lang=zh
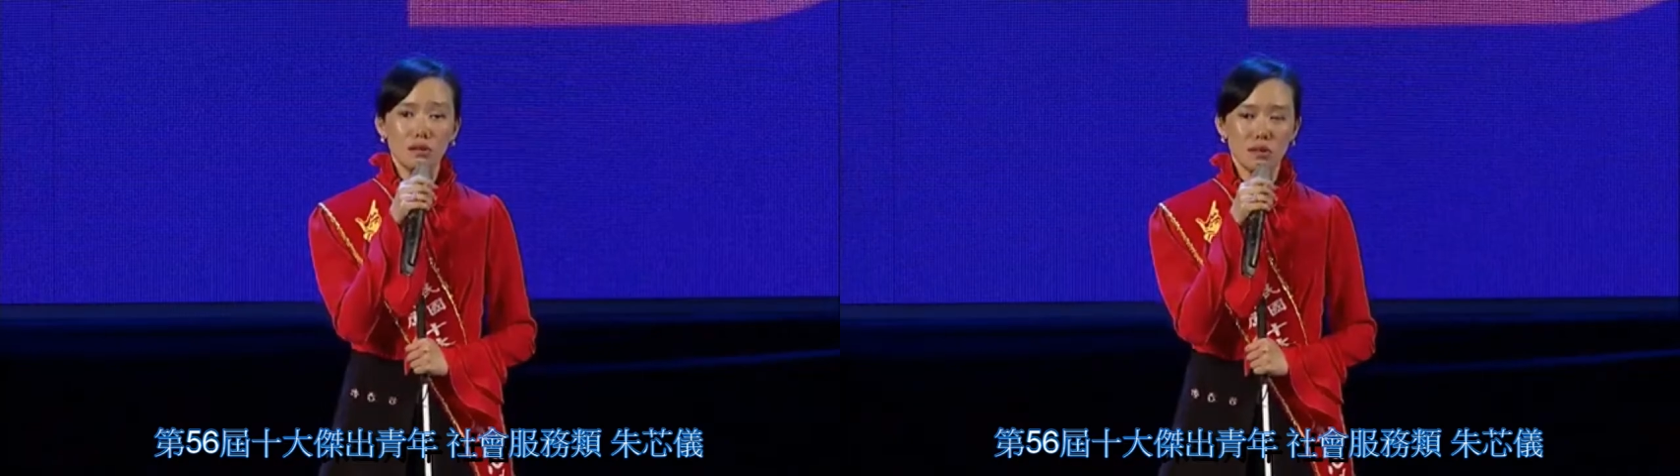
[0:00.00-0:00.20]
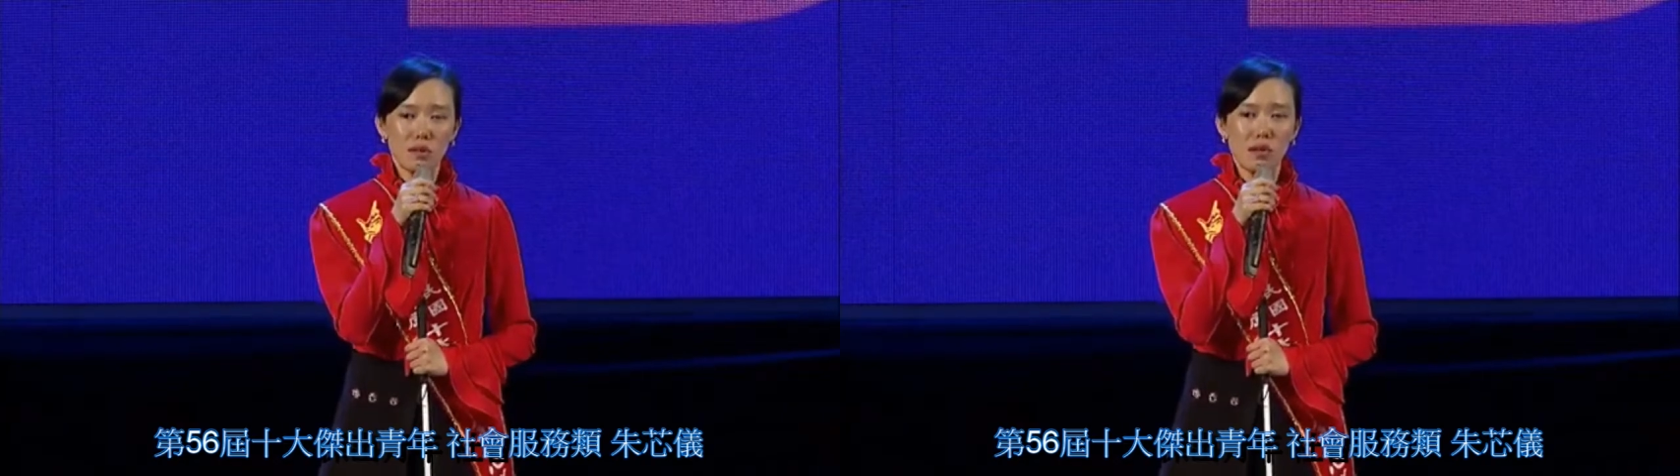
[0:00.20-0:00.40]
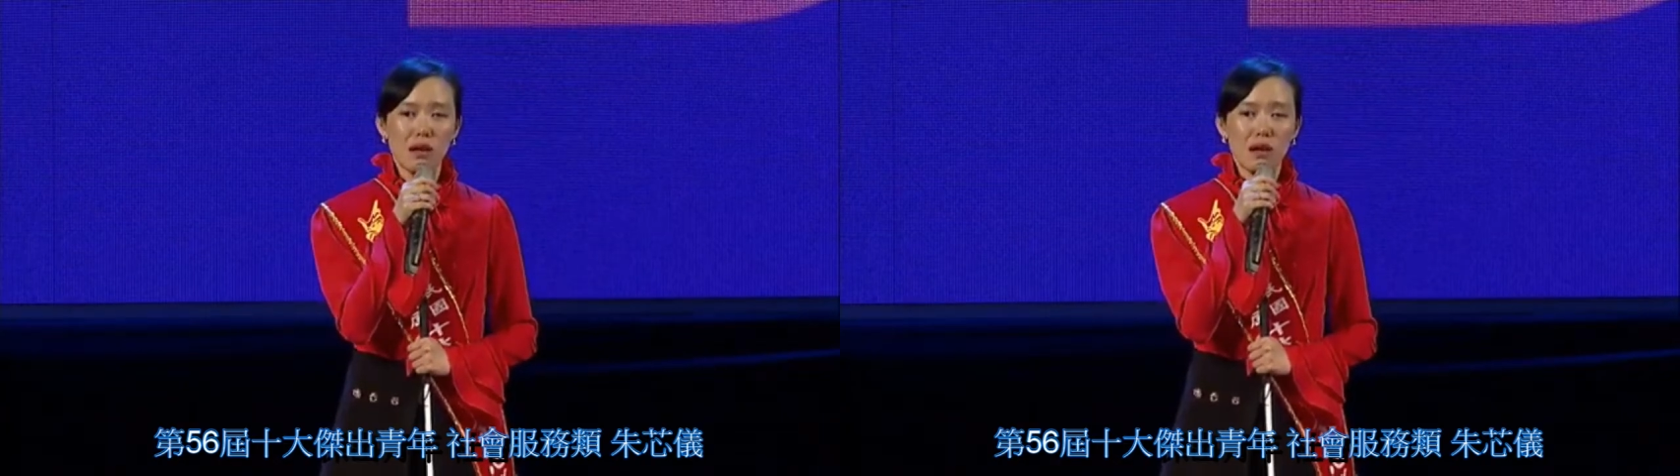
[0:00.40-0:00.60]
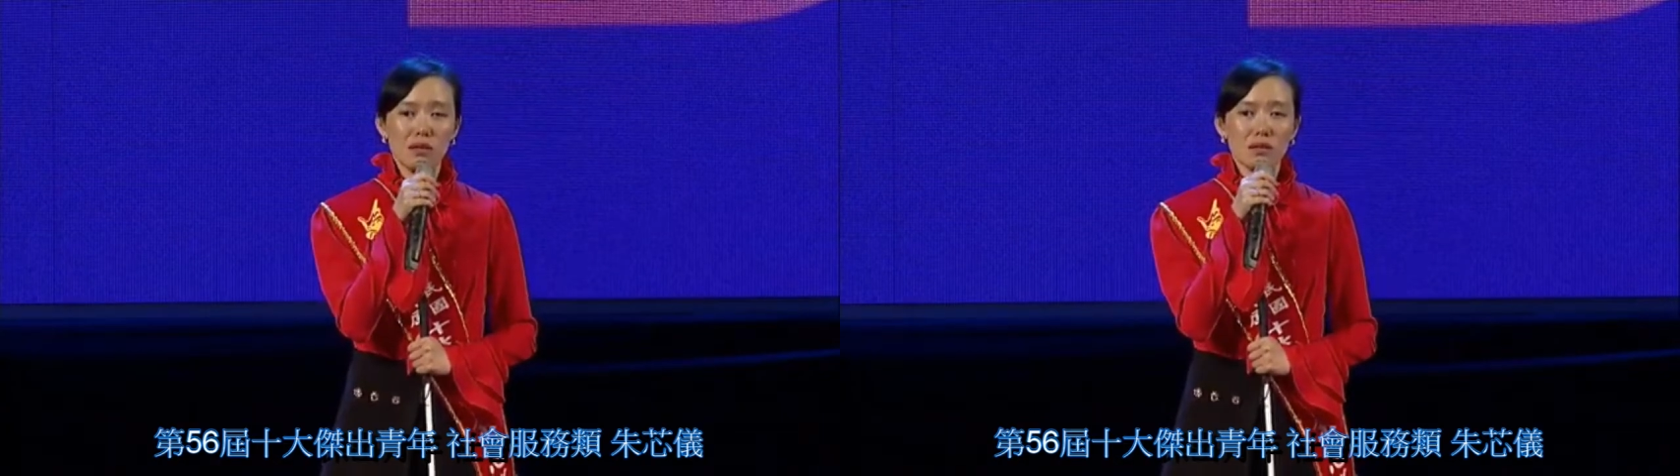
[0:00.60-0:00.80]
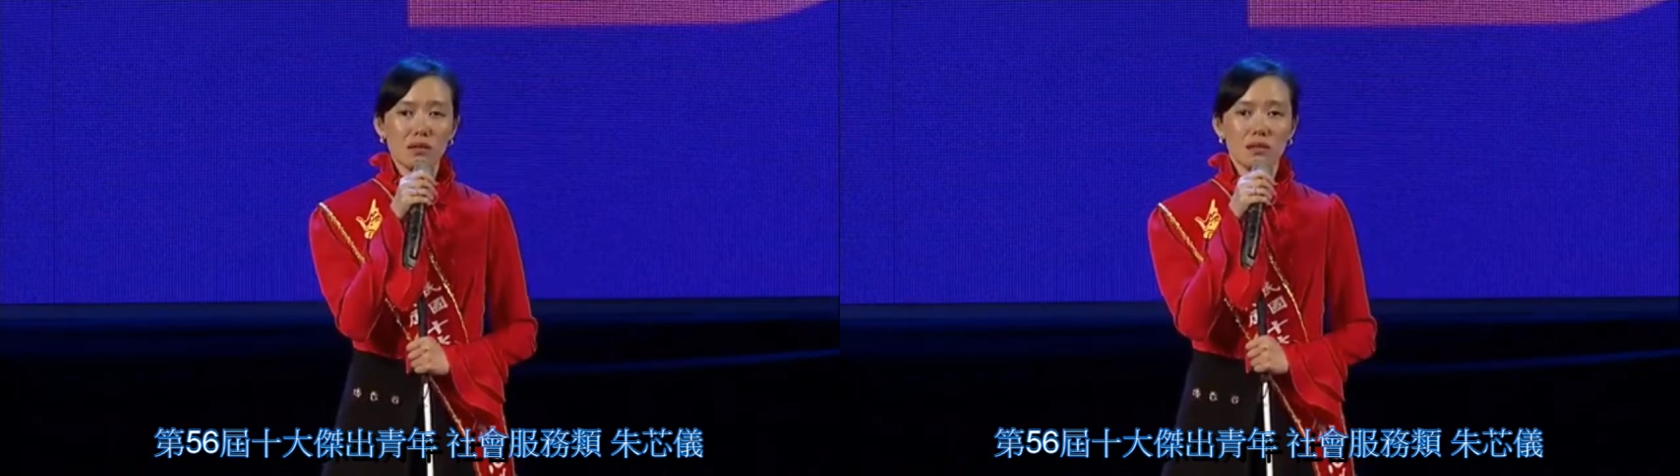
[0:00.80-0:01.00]
允许
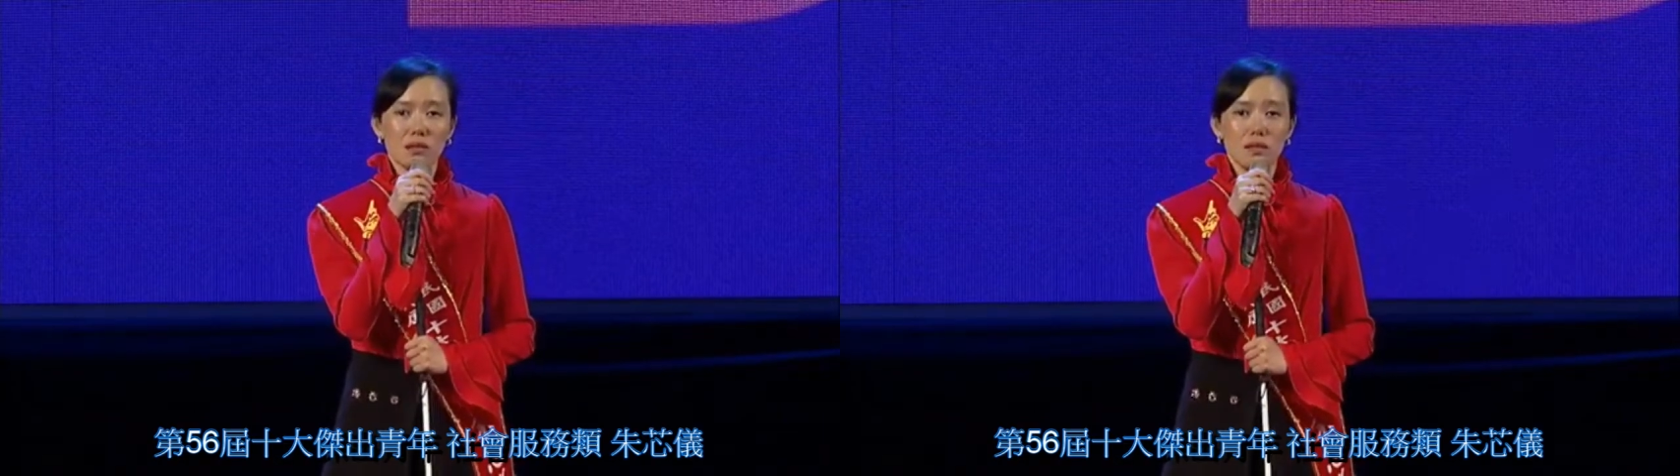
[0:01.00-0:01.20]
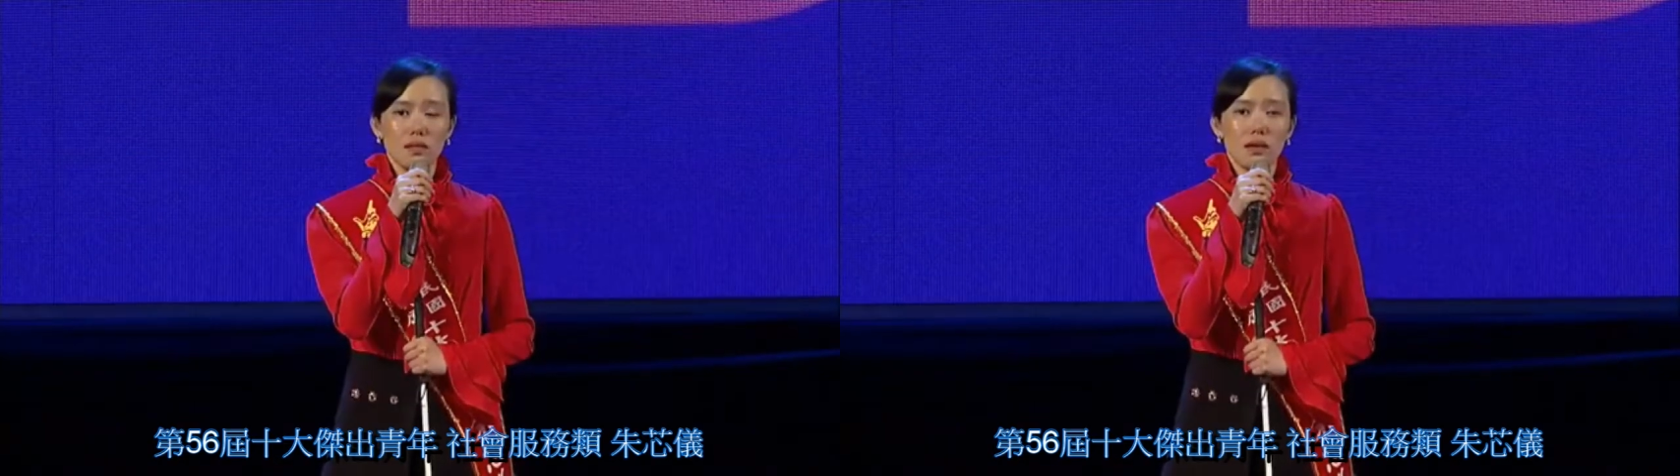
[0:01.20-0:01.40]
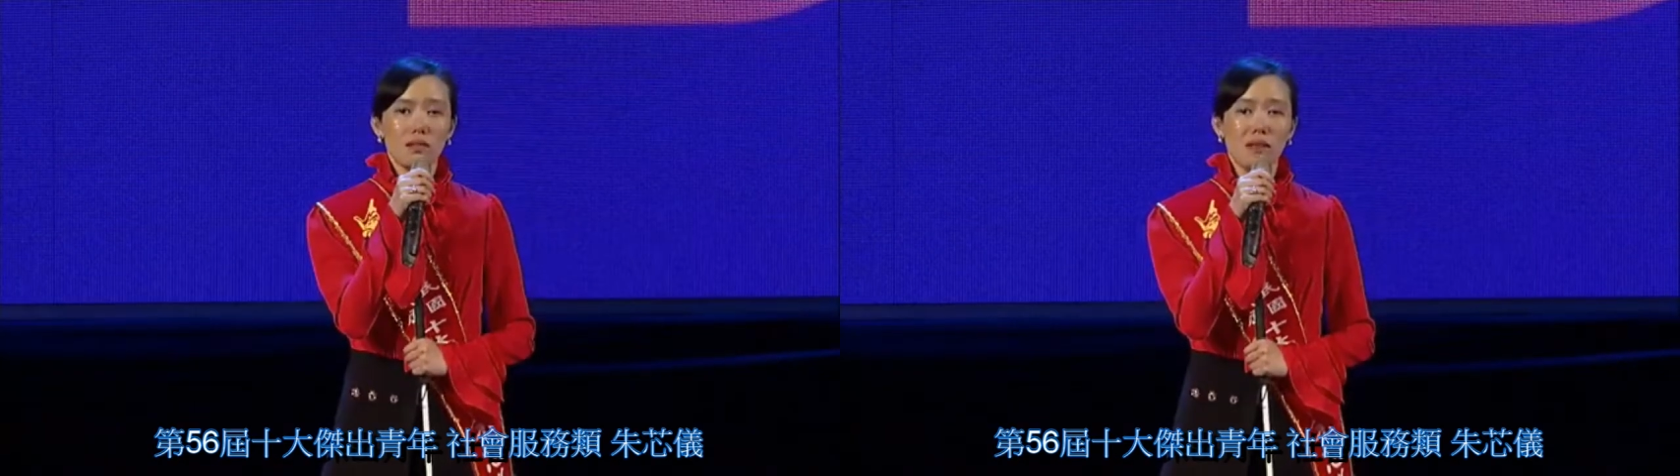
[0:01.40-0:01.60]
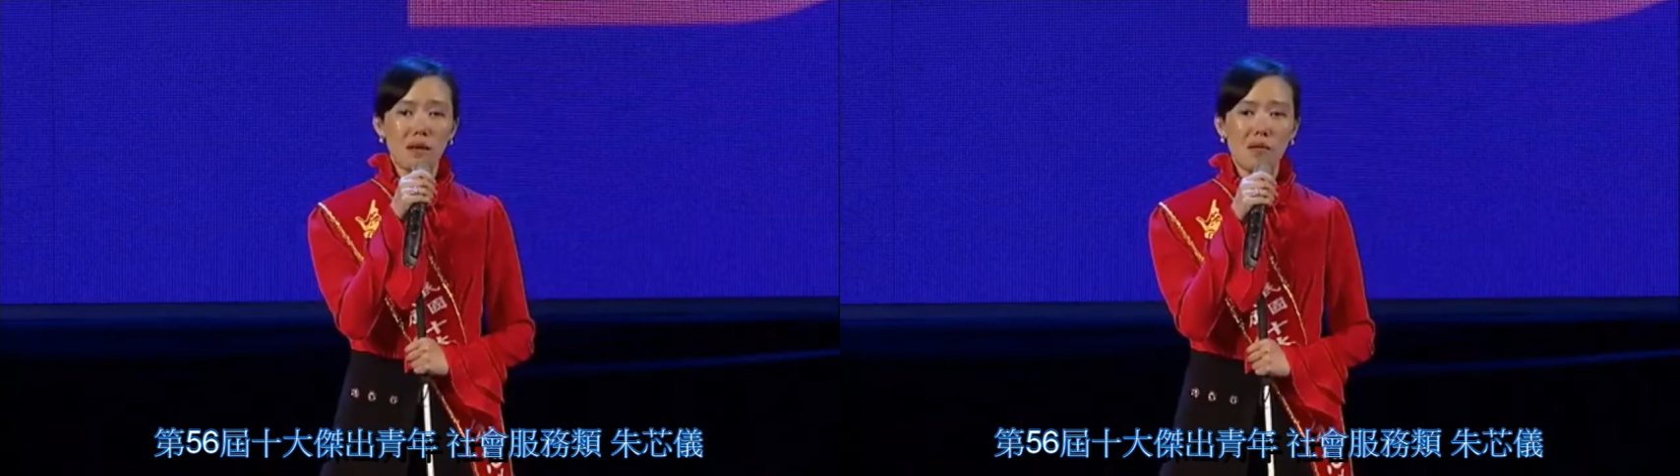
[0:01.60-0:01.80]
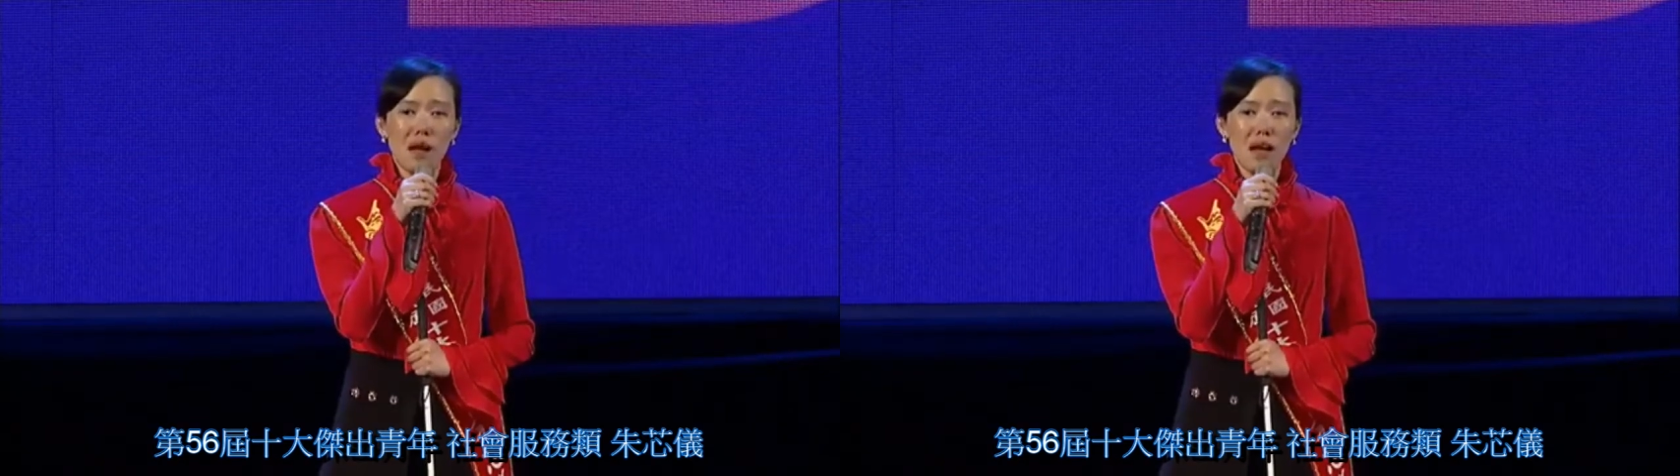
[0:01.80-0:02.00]
我。
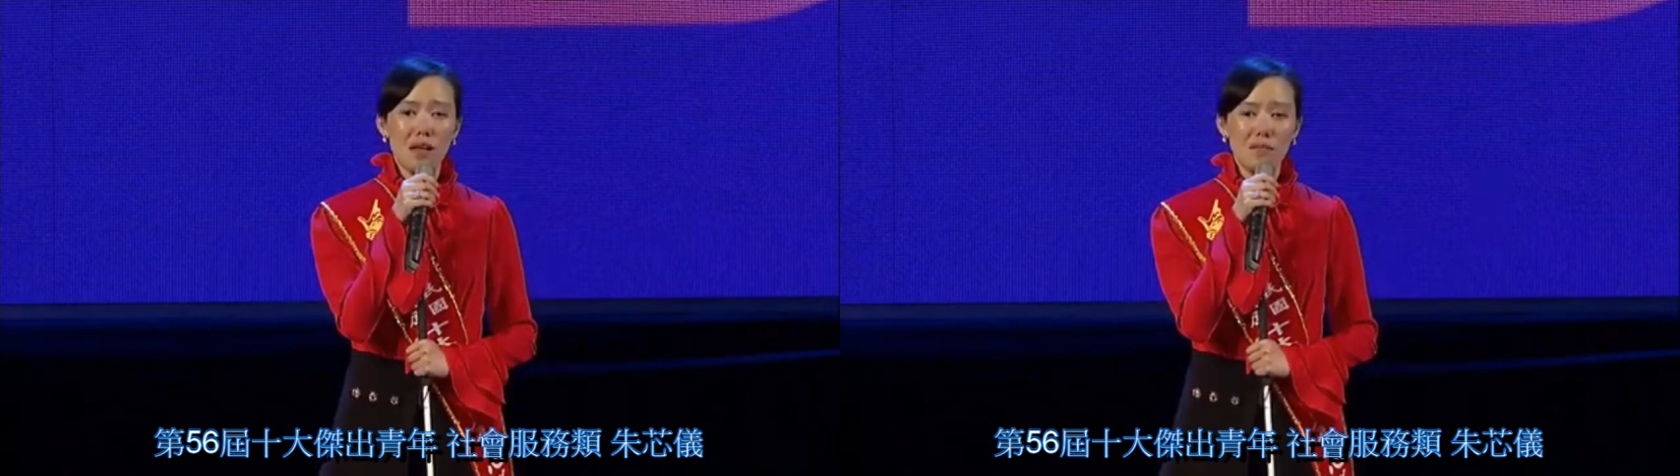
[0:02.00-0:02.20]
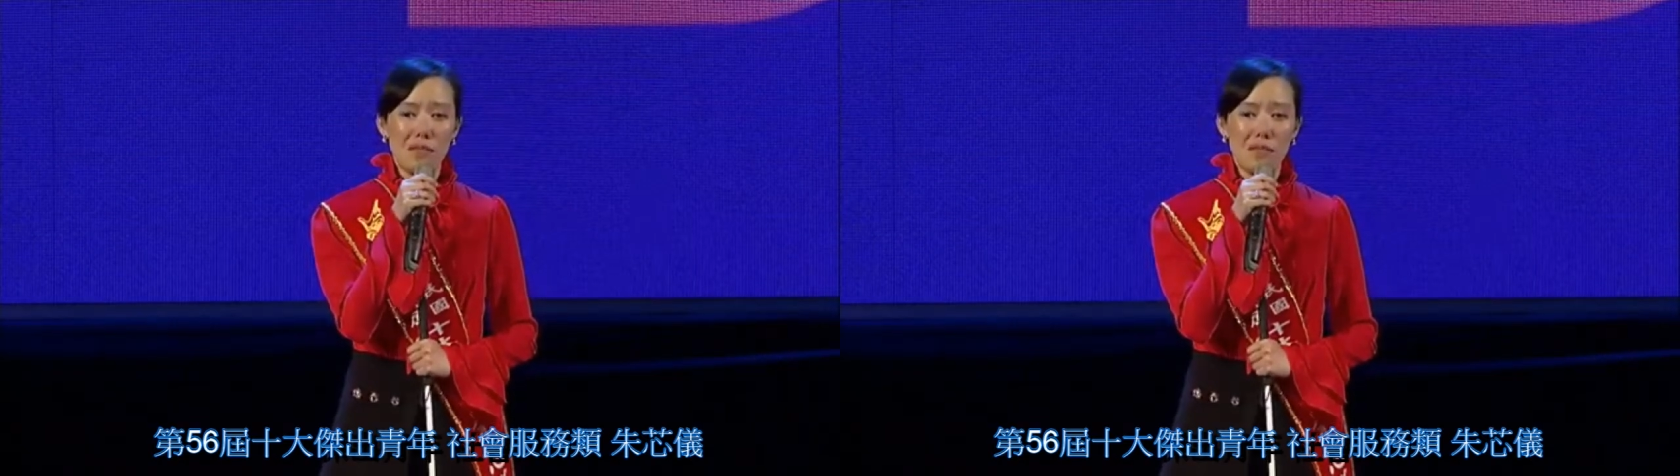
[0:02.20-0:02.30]
把我